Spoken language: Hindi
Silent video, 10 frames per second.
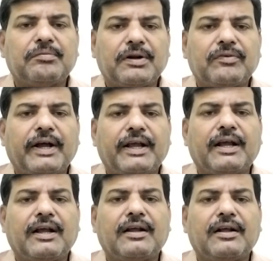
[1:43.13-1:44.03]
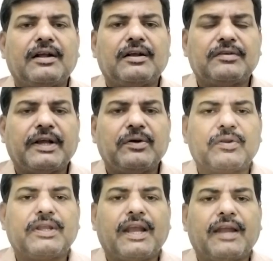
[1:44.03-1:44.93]
बनवाए हैं
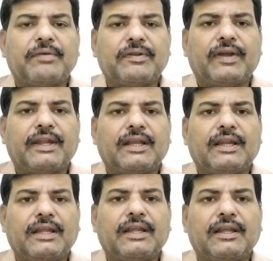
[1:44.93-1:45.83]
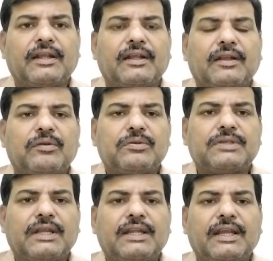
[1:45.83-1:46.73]
सहयोग किया है बनवाने के लिए
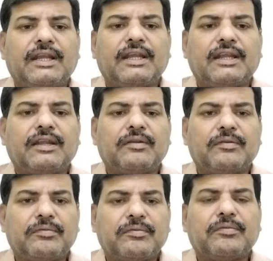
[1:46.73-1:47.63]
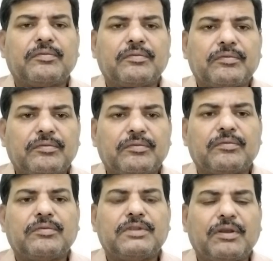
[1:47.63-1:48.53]
उसके लिए
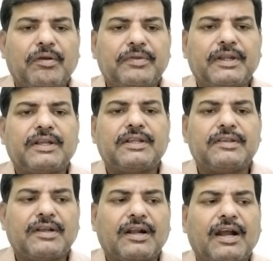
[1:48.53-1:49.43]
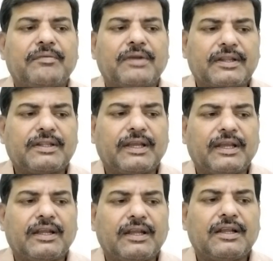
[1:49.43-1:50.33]
जब हमने किसी का काम करते
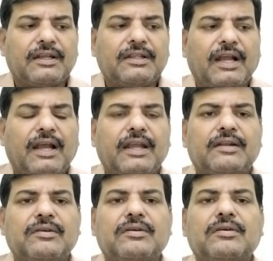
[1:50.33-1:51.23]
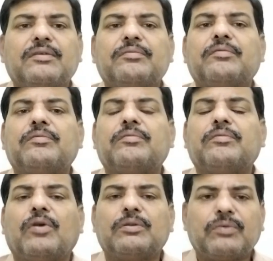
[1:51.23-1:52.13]
हैं यहाँ एक
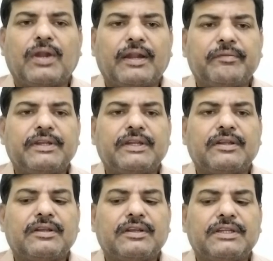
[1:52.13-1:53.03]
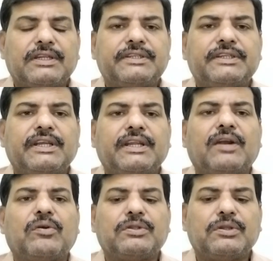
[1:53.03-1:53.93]
बहुत पुराना इंडस्ट्री
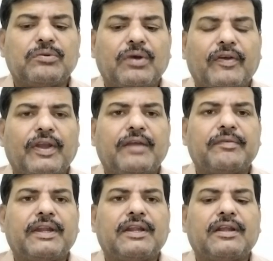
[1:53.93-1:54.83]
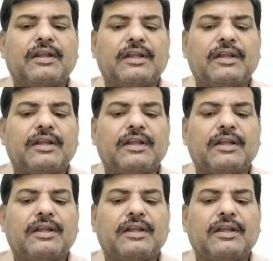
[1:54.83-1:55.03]
एरिया घोषित हुआ है हमारे